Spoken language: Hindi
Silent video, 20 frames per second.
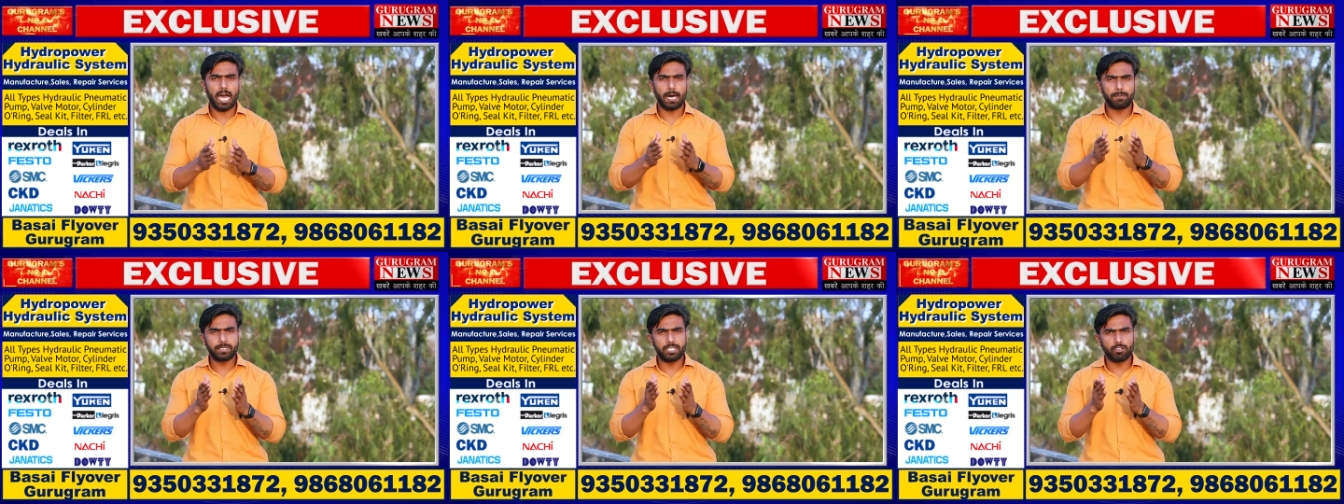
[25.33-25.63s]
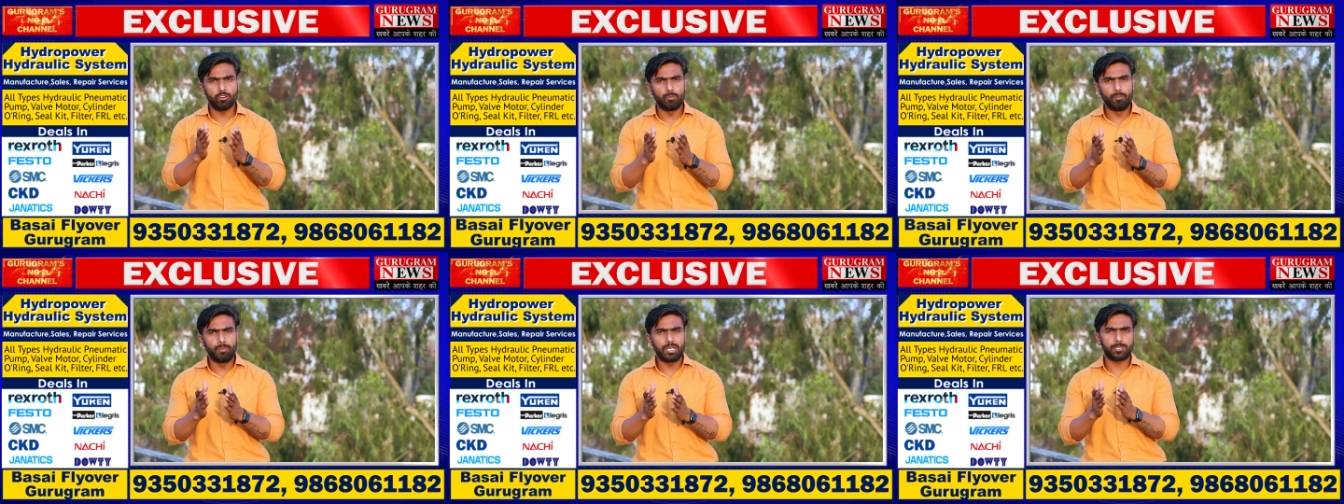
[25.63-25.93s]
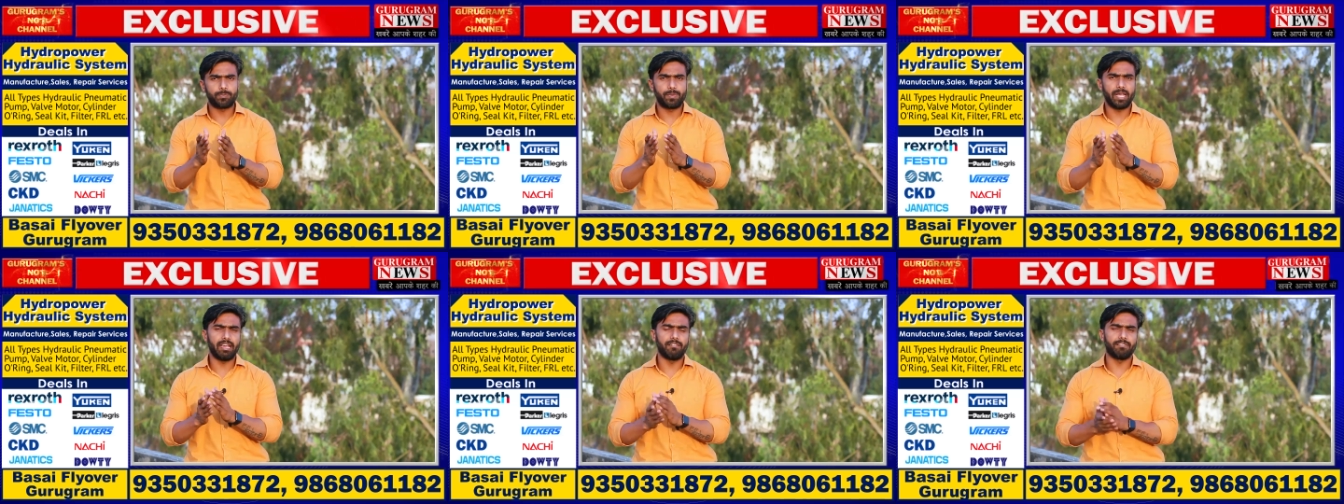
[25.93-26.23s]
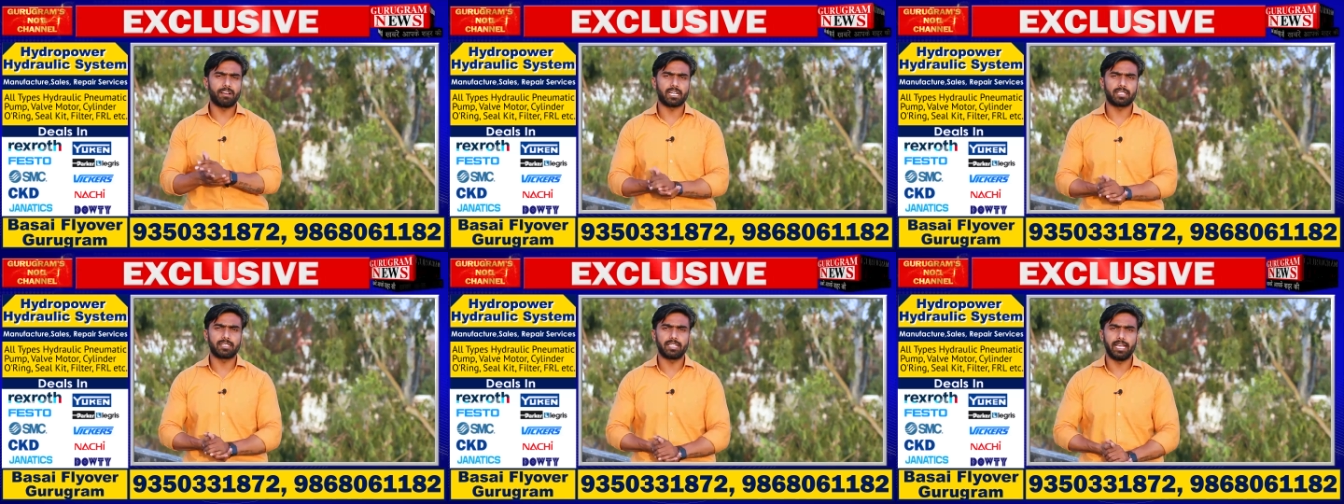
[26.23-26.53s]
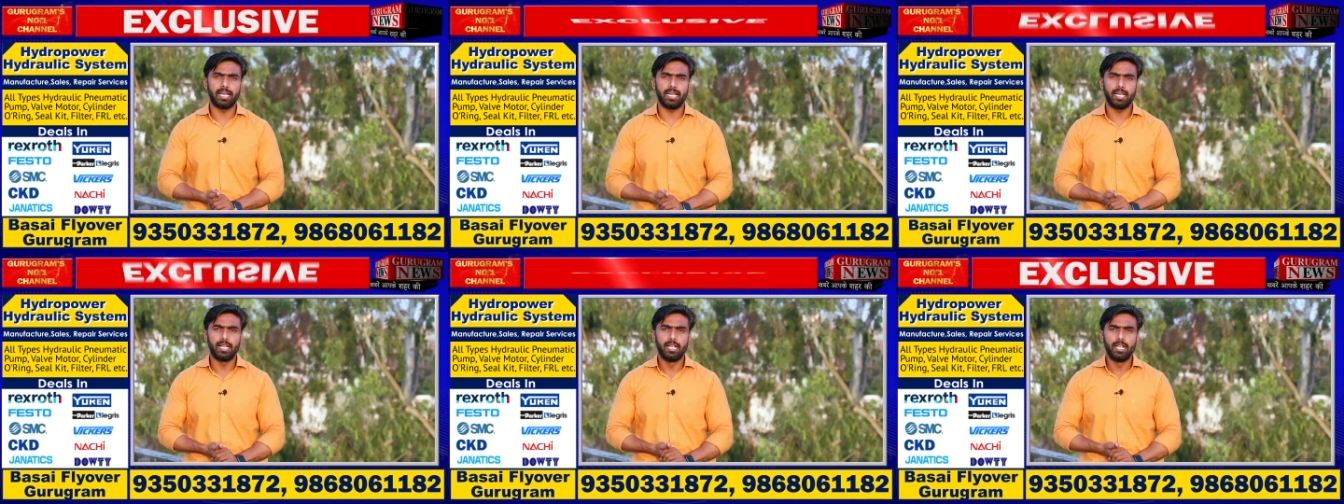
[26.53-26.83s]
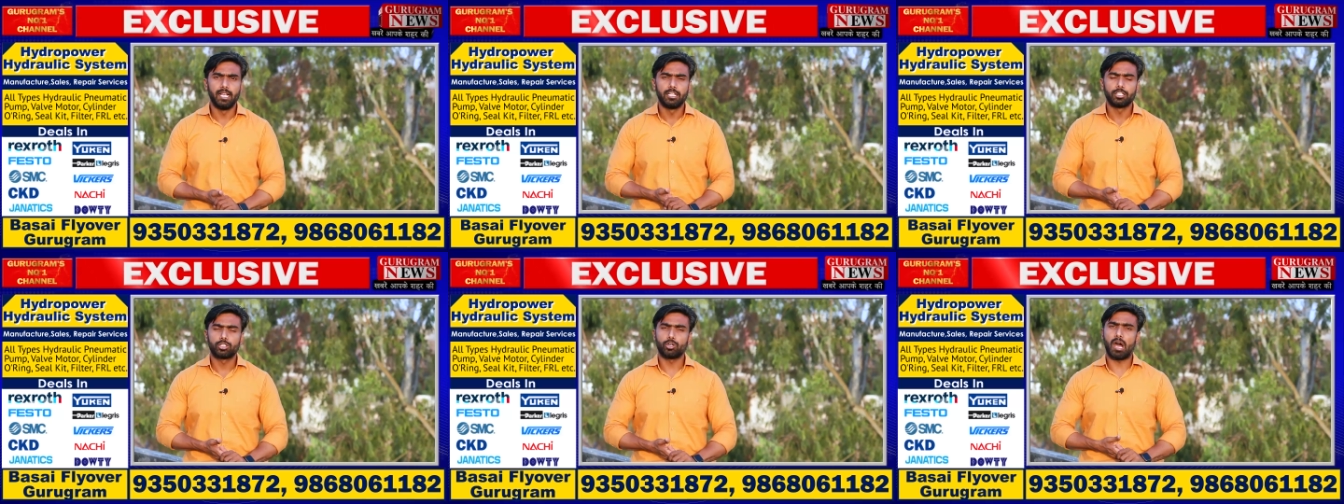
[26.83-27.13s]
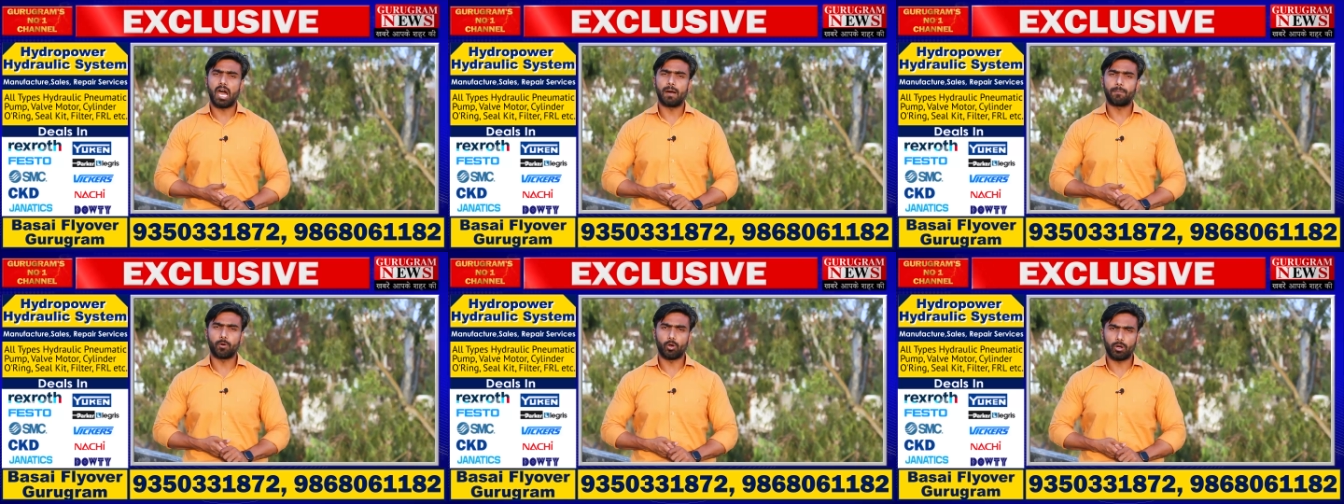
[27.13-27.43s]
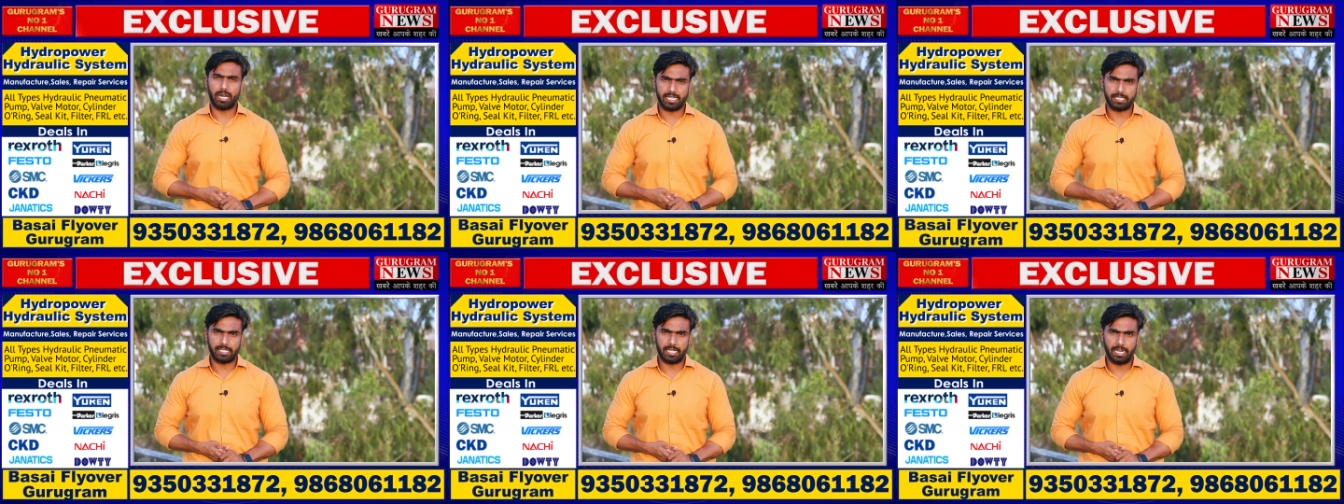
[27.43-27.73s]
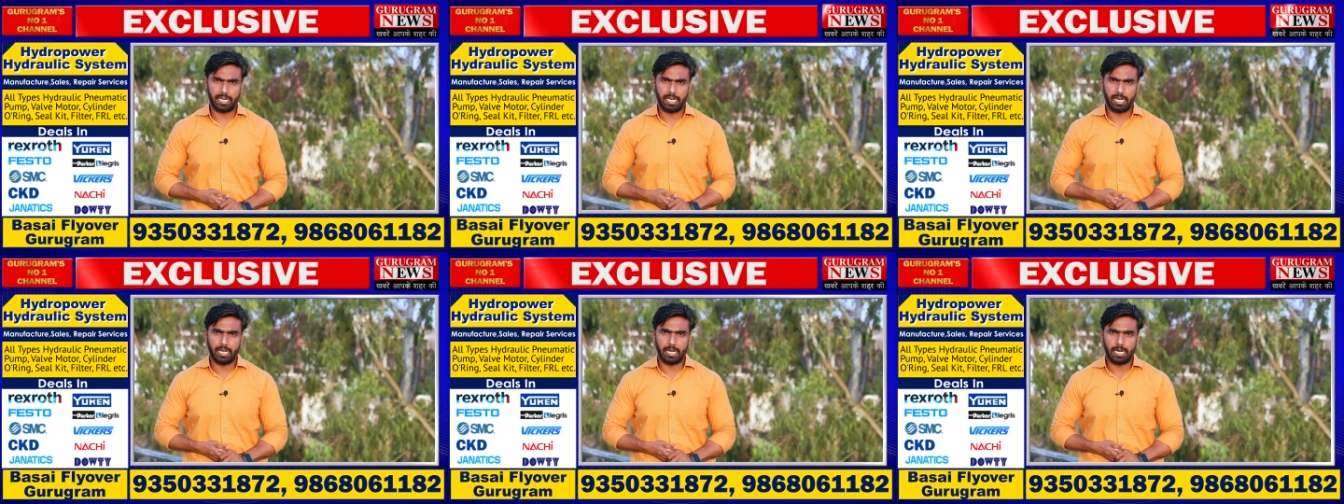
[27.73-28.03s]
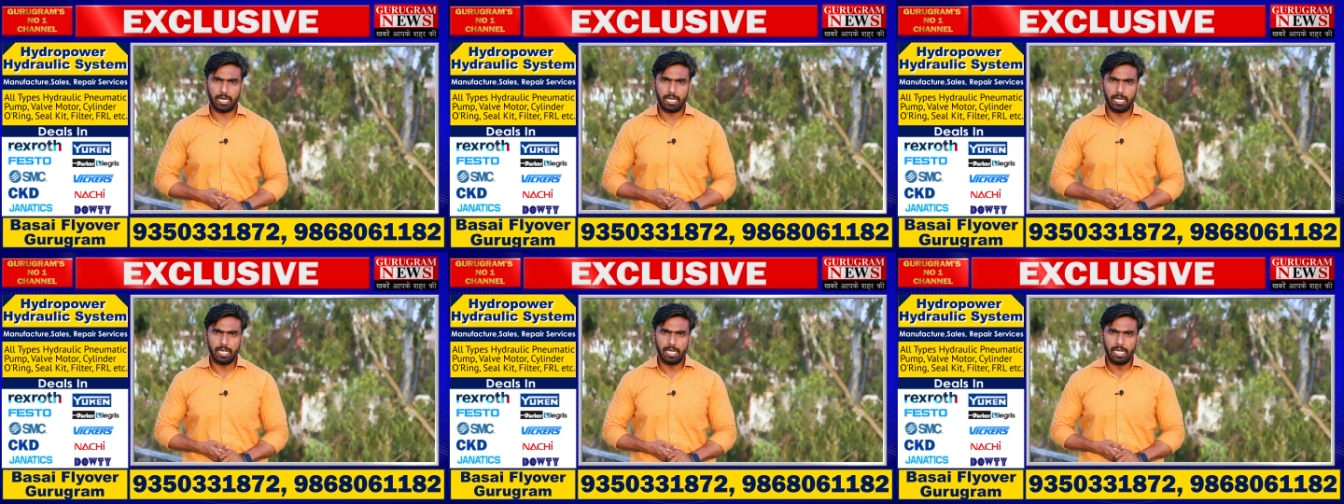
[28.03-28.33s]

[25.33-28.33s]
आपसे वो मिसबिहेव करते हैं तो आपको कैसा लगेगा